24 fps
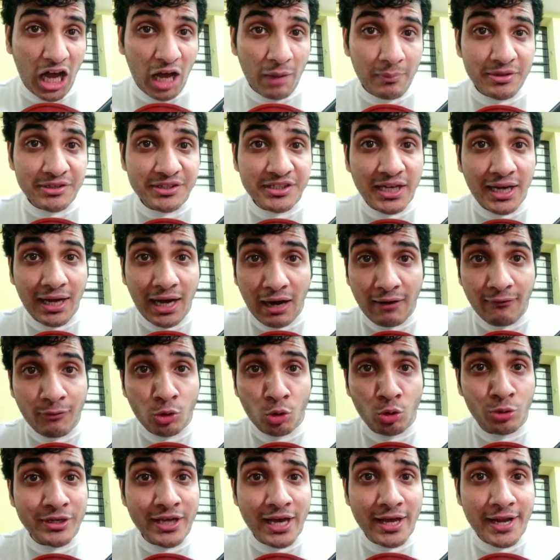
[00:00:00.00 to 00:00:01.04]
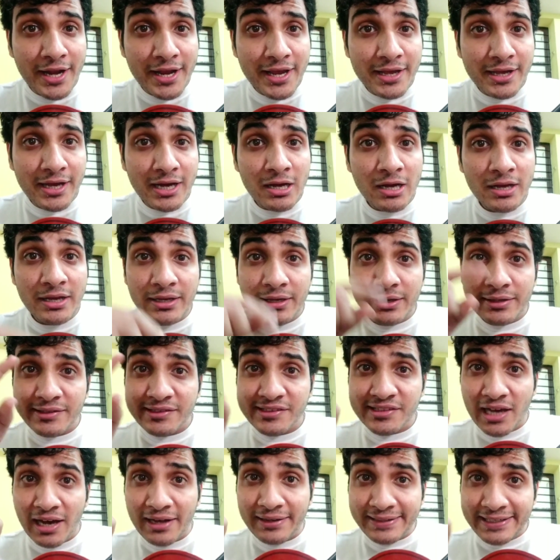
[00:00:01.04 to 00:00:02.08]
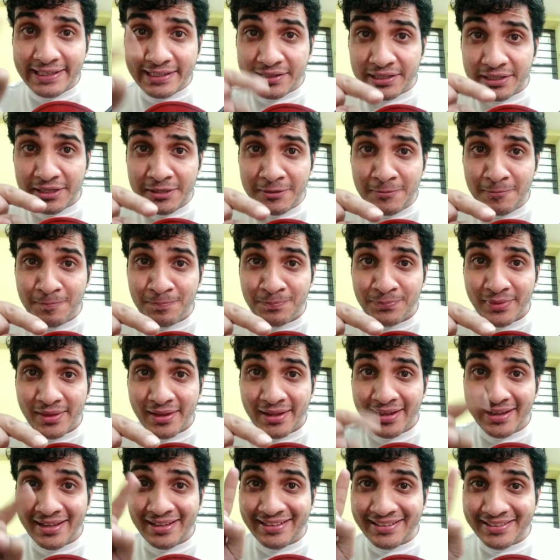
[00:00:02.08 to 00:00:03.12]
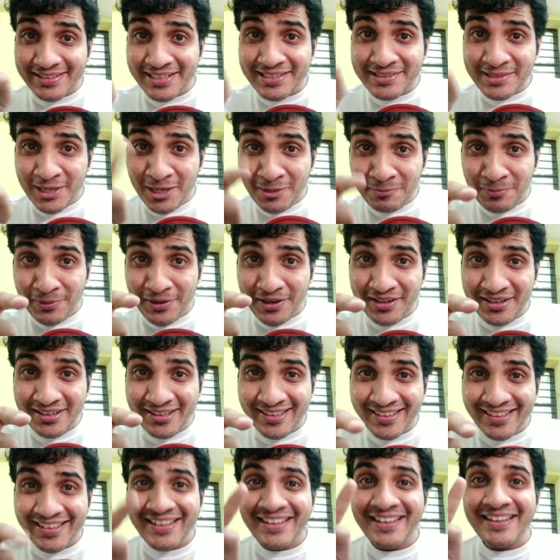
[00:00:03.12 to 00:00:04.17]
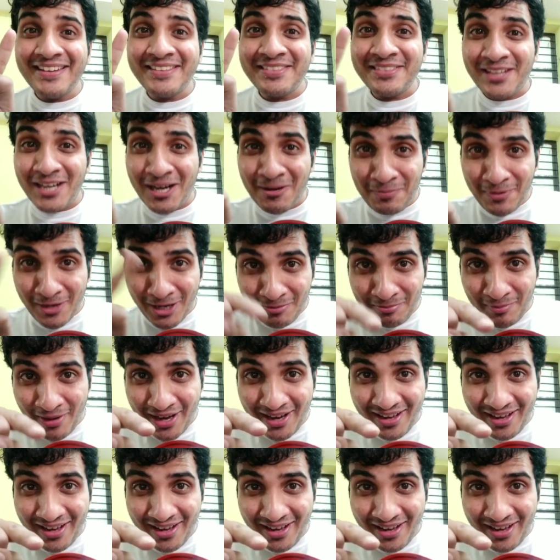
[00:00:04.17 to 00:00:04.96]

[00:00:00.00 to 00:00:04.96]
अब इसका अवरोह क्या रहेगा सानी ध निध प ध प